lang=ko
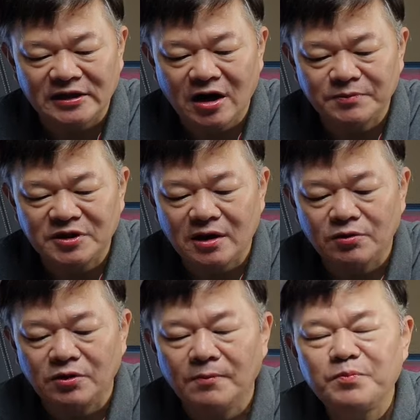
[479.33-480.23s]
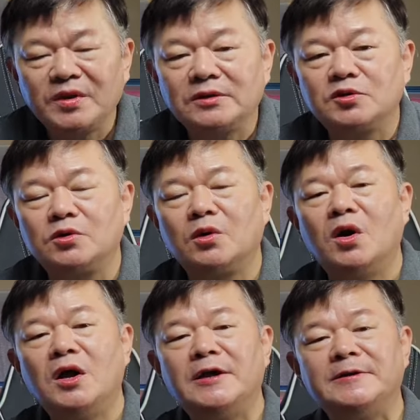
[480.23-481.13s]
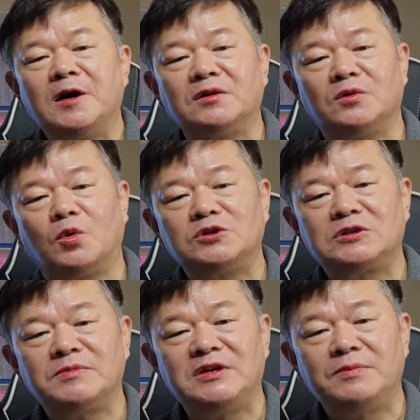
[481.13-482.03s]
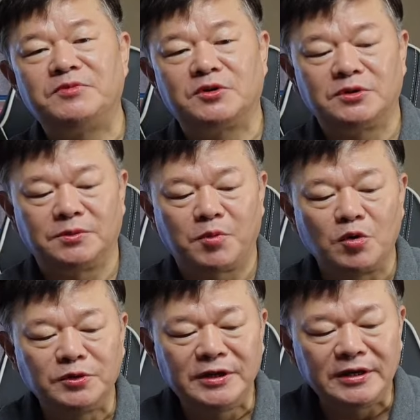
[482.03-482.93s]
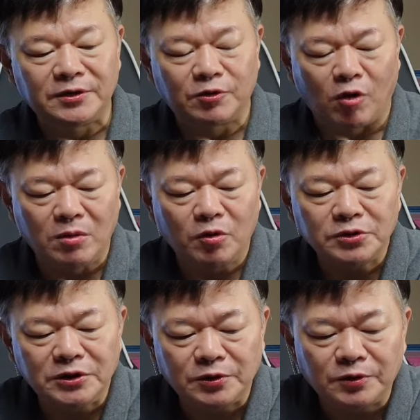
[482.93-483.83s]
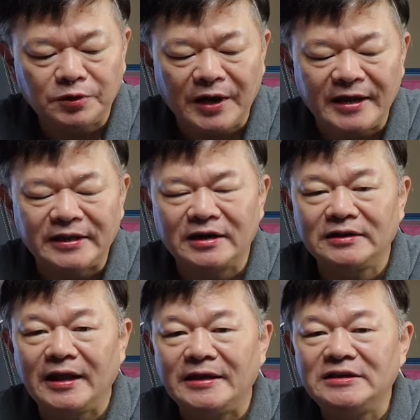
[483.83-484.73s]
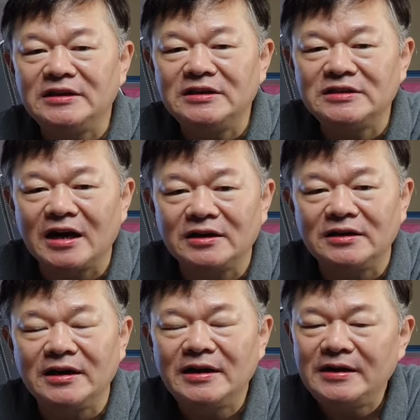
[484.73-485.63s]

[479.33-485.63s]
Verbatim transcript: 이거 합쳐갖고 총 연 5.12% 복리로 월복리로 해야 되는데 이 이자를